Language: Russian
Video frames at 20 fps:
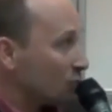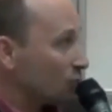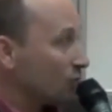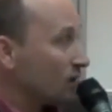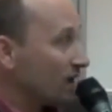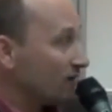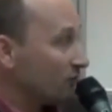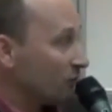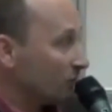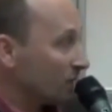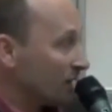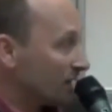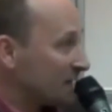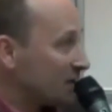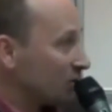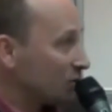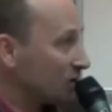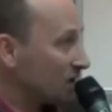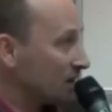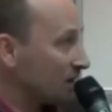куда его
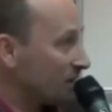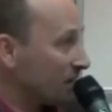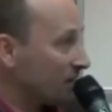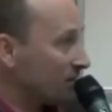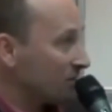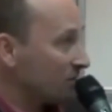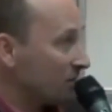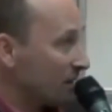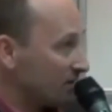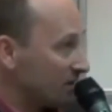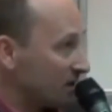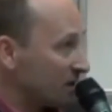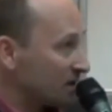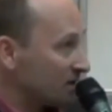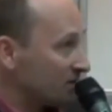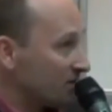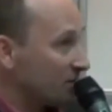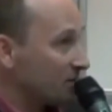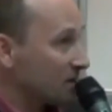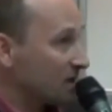планирует направить
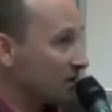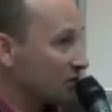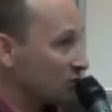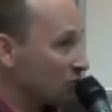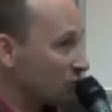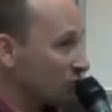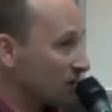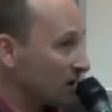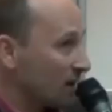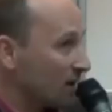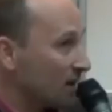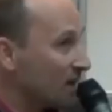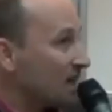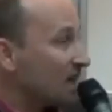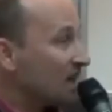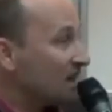правительство. Я вам скажу, куда.